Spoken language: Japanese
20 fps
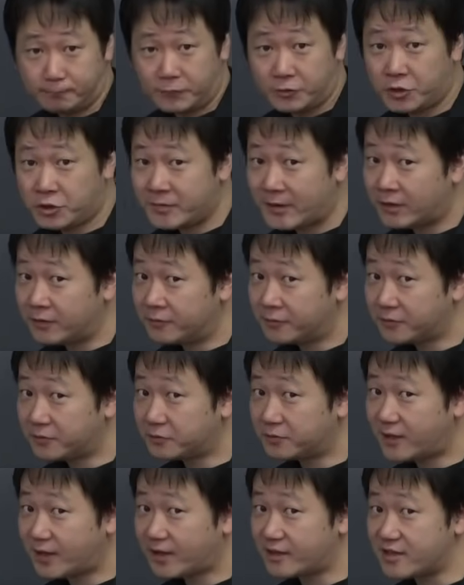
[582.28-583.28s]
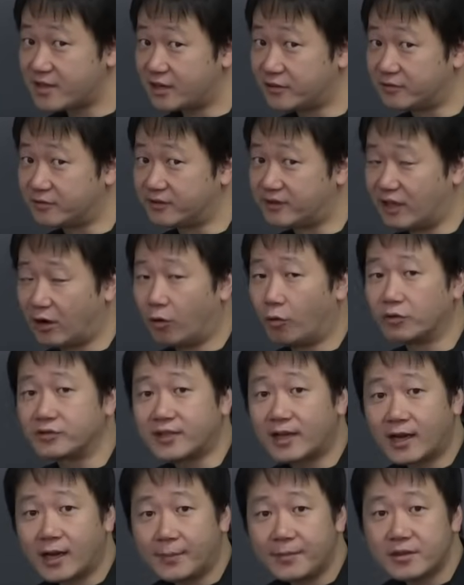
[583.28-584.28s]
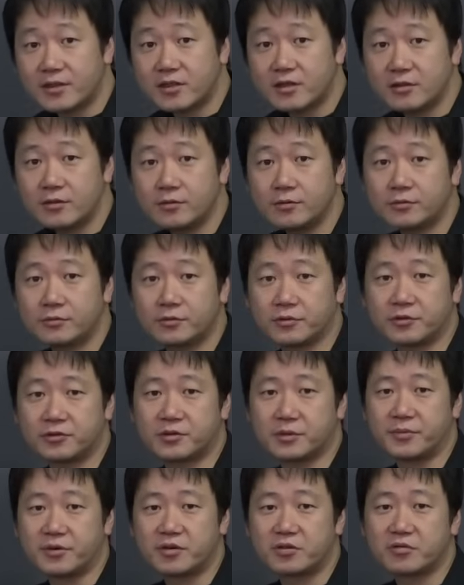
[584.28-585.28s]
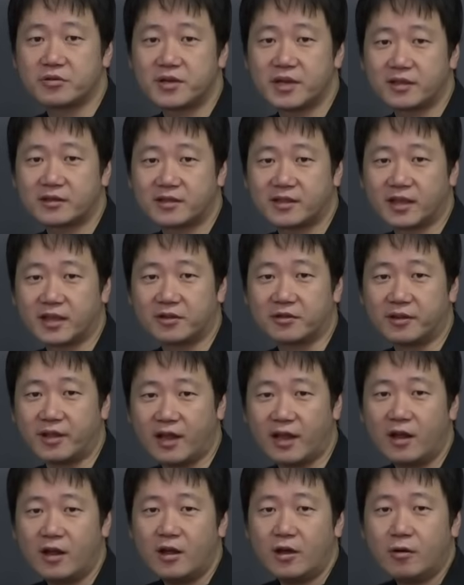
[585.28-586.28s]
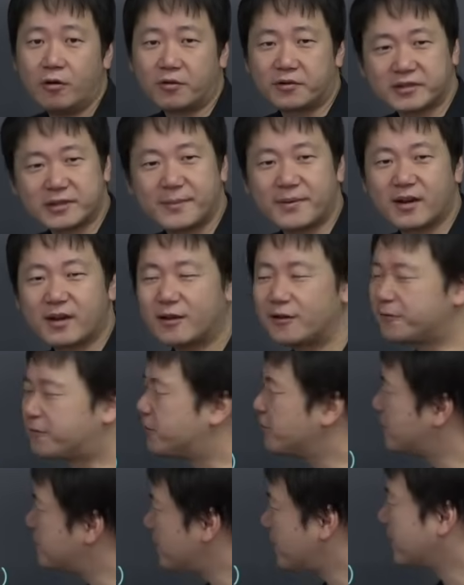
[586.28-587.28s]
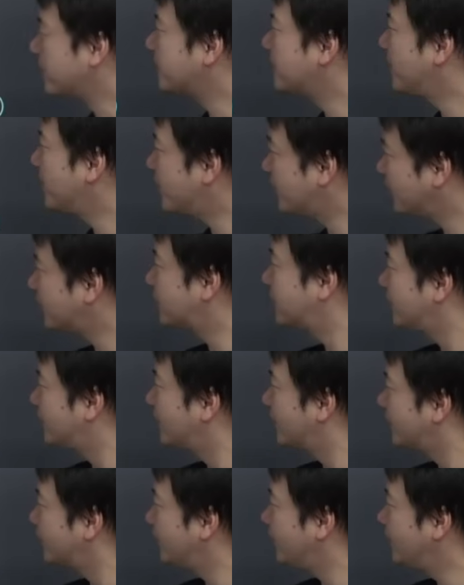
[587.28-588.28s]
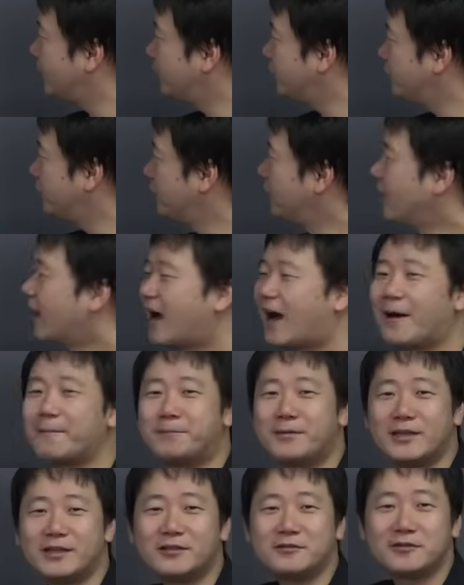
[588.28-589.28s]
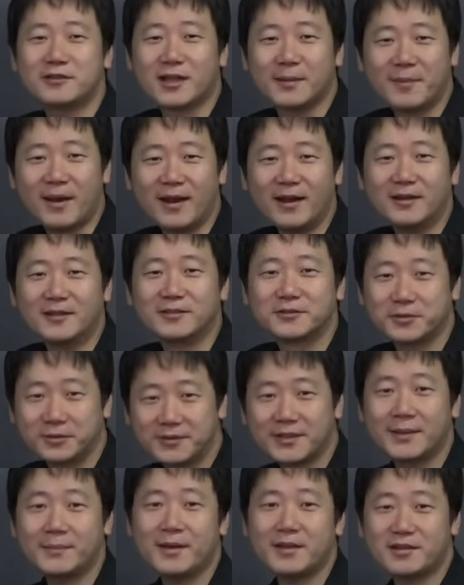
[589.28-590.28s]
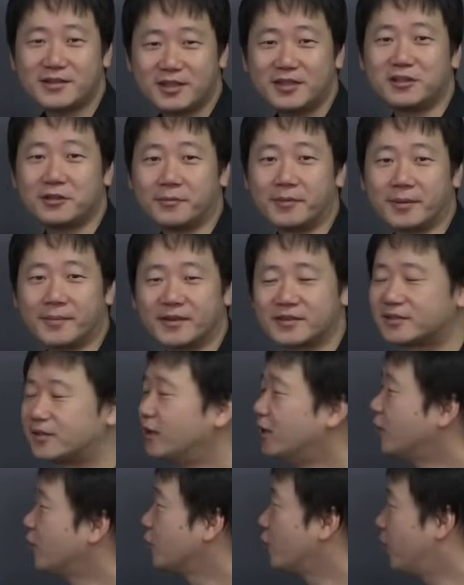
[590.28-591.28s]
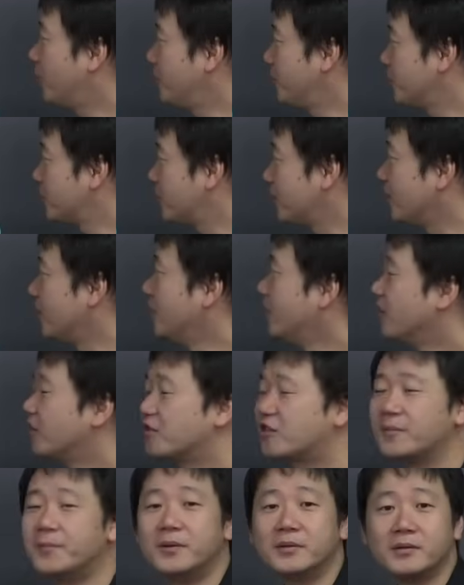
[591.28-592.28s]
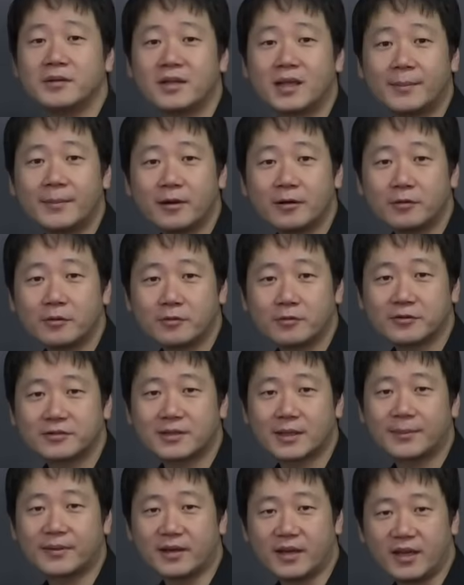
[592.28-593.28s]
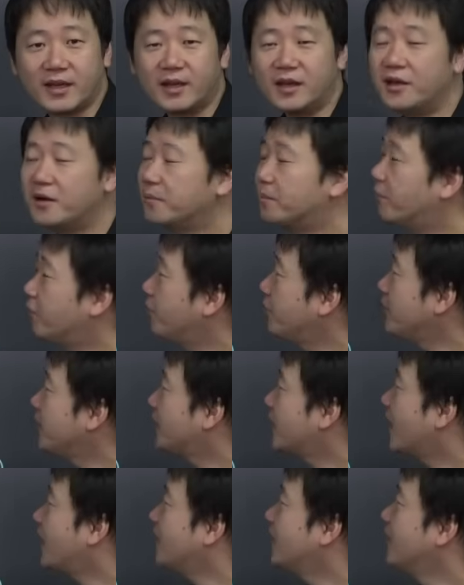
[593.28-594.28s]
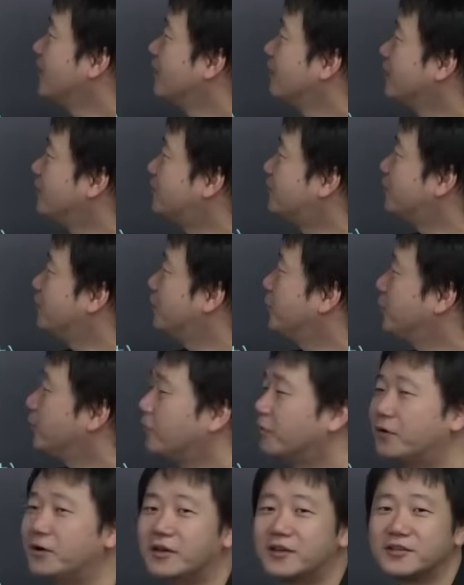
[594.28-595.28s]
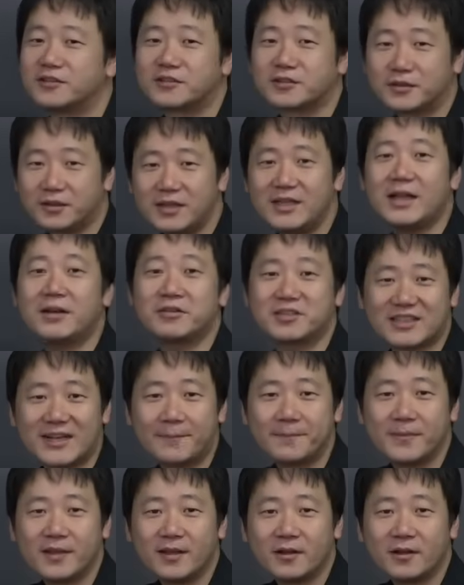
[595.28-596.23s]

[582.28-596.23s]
藤原不比等だけじゃなくってお坂部親王という人も一緒にやってたけどね、俺様が藤原様が作ったぜというアピールのため、そんなイメージでいいと思います。光明神、自分の名前を残すためにもう一回律令を作り直した。